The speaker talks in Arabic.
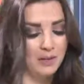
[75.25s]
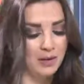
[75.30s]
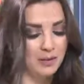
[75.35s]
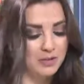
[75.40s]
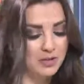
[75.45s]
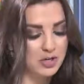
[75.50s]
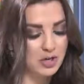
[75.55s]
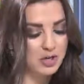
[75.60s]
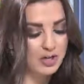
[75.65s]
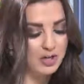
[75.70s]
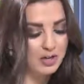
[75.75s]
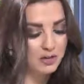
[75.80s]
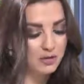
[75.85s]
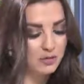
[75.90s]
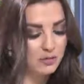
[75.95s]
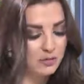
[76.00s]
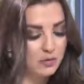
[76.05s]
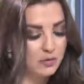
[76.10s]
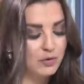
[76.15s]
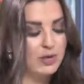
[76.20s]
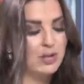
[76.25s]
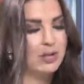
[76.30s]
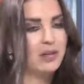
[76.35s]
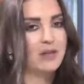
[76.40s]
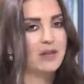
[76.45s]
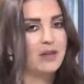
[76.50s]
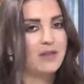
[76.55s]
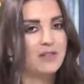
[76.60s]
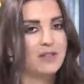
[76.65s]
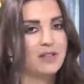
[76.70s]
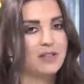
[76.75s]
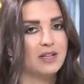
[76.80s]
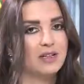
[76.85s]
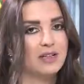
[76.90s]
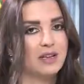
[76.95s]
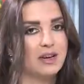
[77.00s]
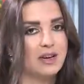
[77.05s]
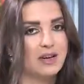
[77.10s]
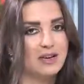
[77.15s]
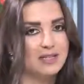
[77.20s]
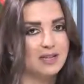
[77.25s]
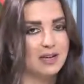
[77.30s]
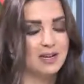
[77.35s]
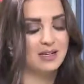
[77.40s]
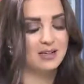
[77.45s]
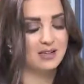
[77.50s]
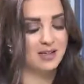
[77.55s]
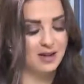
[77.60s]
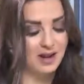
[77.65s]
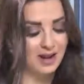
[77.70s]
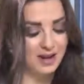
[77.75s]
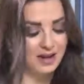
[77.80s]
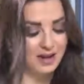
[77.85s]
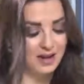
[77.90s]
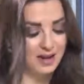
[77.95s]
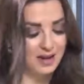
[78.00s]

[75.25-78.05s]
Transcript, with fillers: مشان هيك اليوم موني ضيفتنا تركز أكثر على